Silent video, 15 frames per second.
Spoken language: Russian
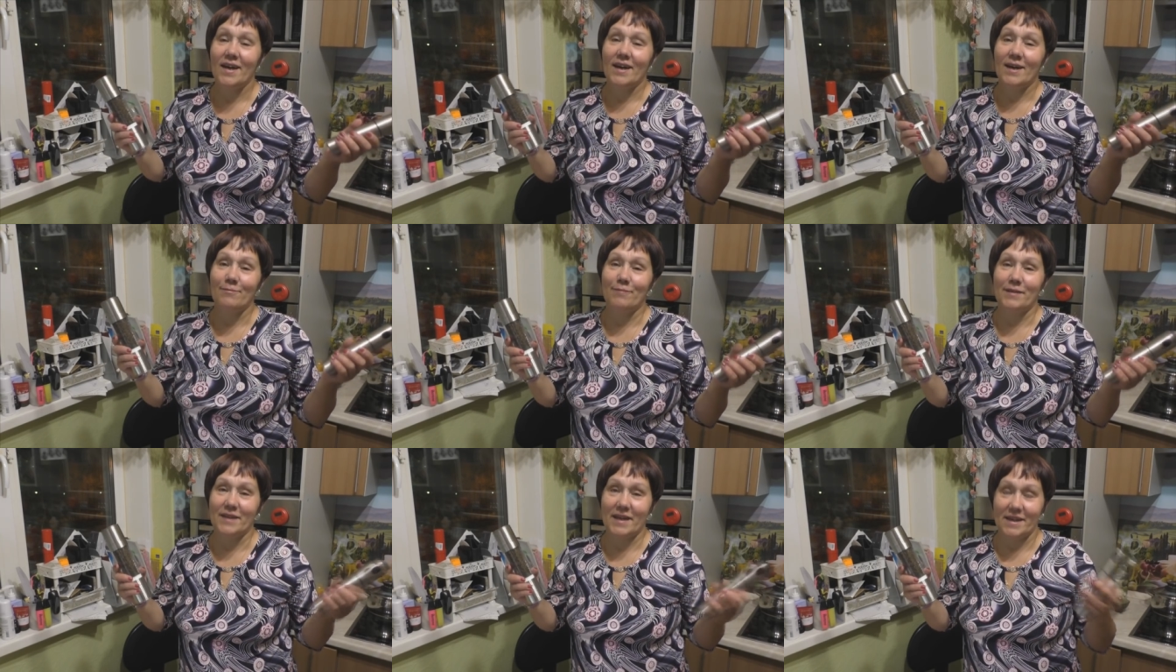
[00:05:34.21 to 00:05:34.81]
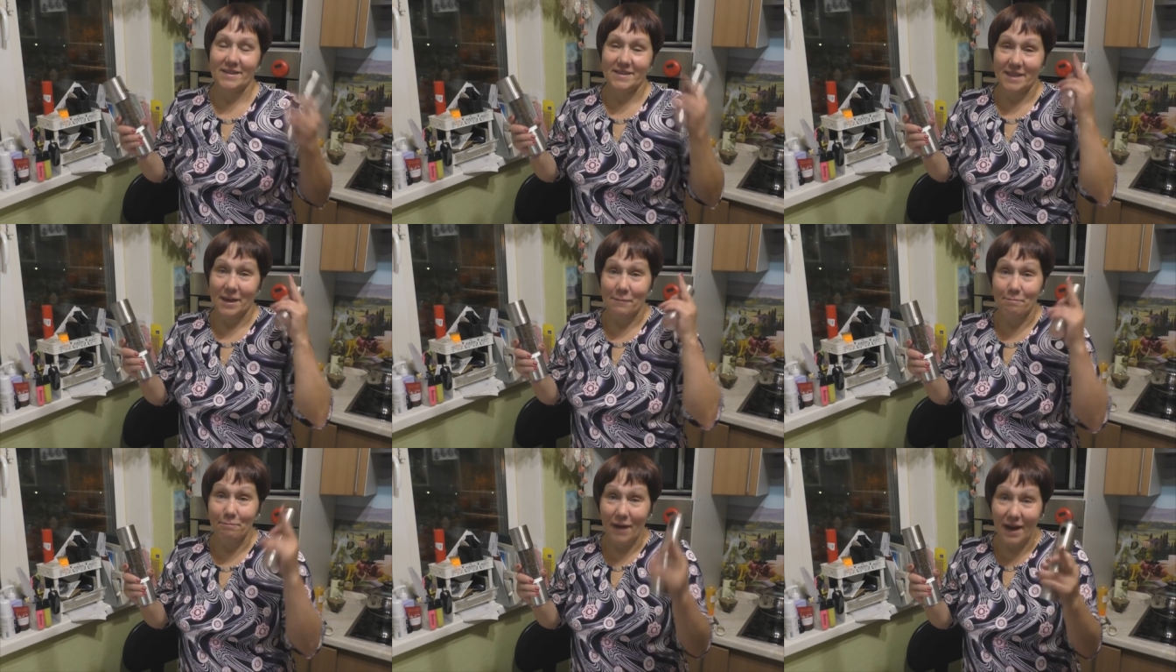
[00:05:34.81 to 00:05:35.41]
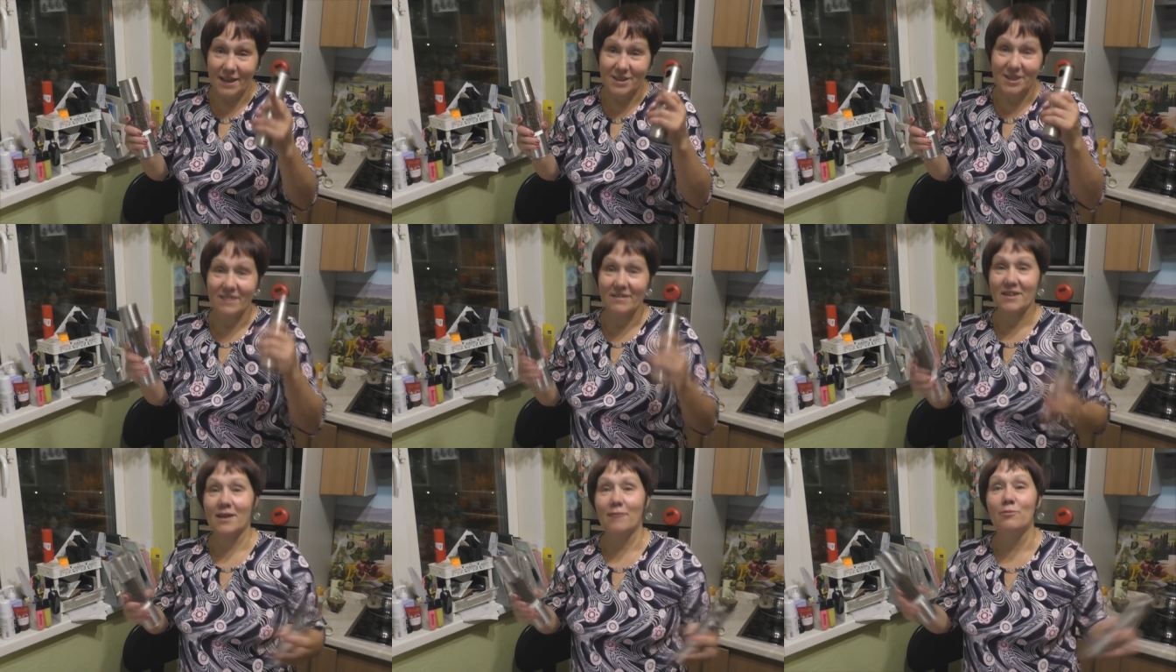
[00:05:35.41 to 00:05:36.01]
Кому понравилось, ставим пальчики
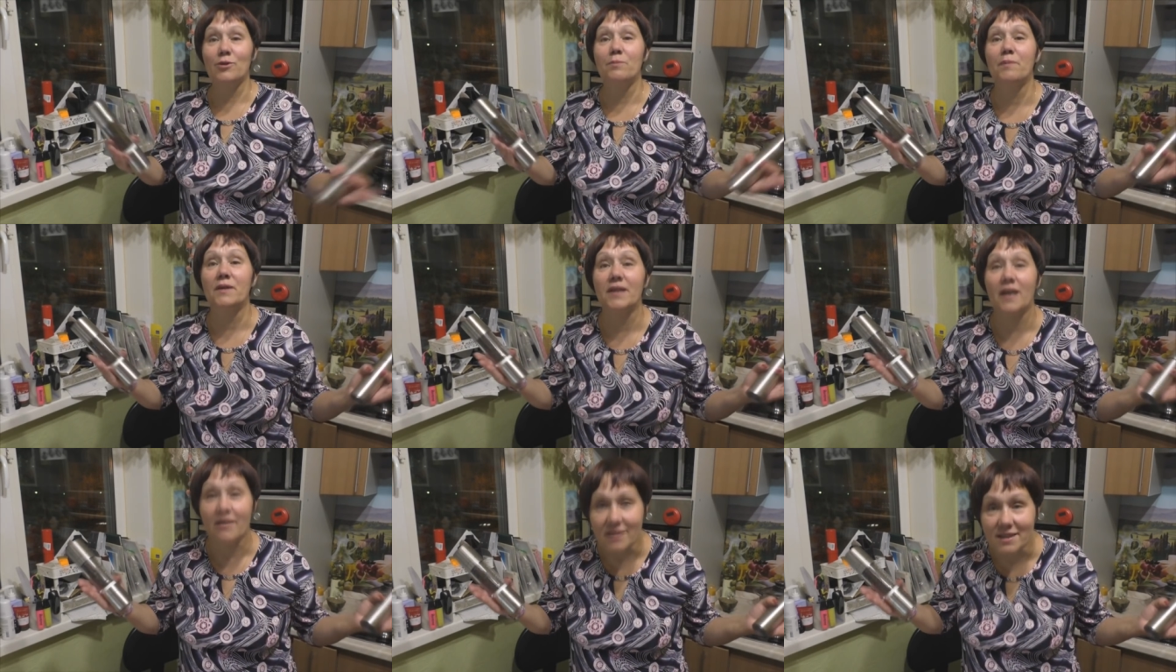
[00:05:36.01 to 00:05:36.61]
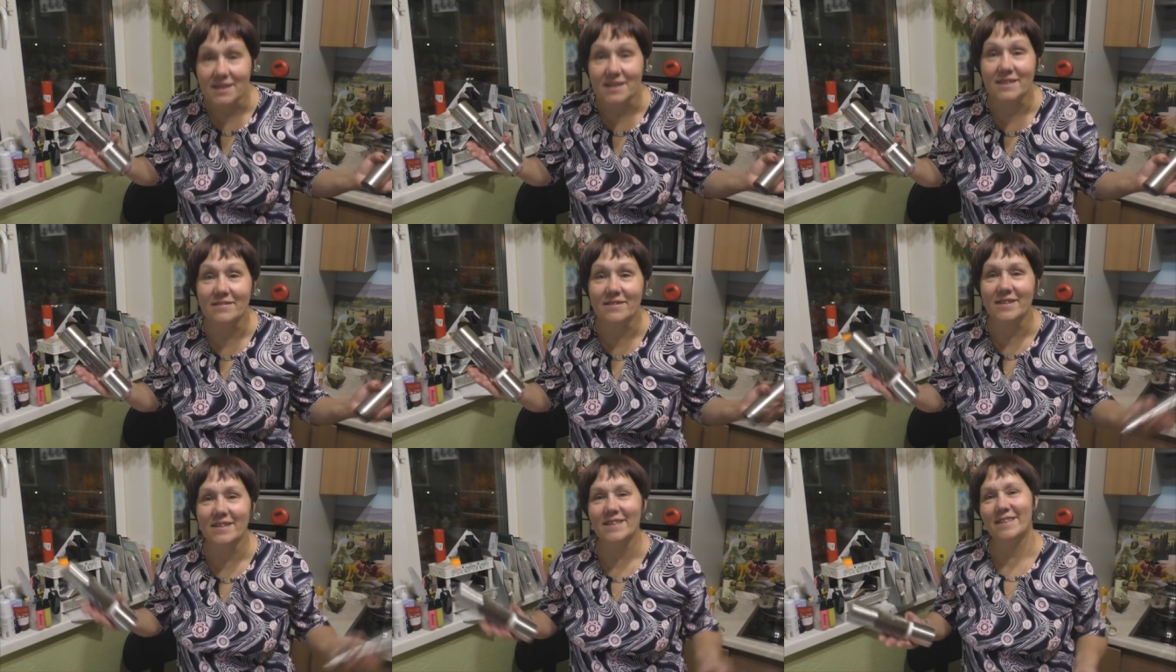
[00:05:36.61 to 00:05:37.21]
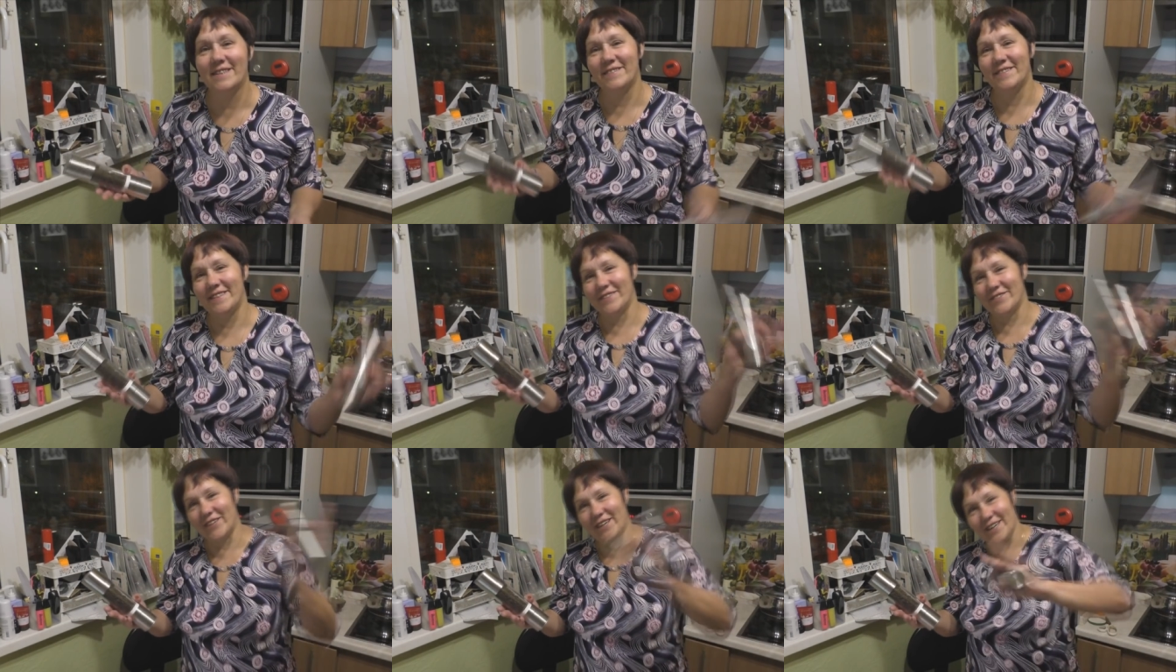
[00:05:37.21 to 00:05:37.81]
вверх. Кому не понравилось, извините.
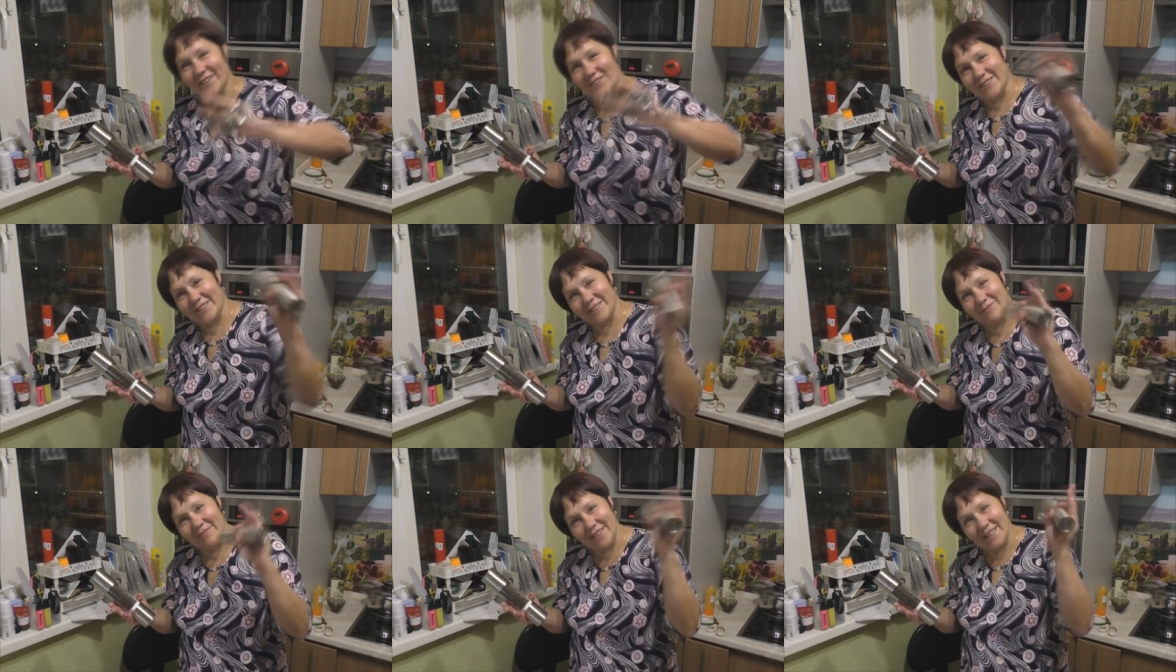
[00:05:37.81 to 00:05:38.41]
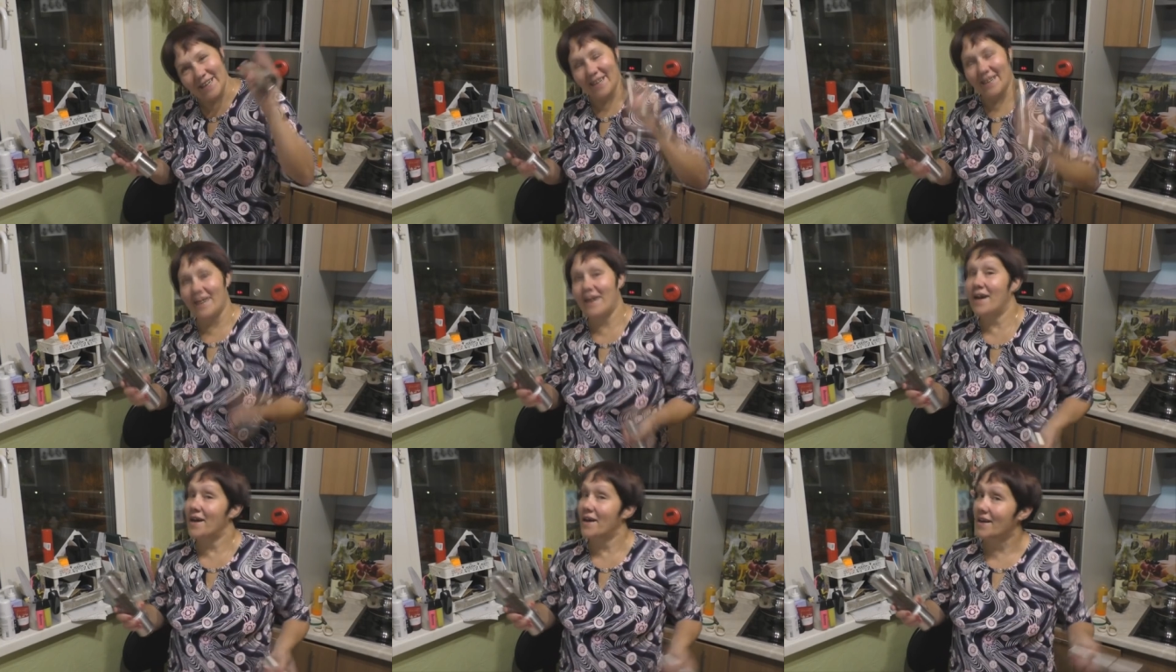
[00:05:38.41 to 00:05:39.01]
Всего хорошего, мои дорогие.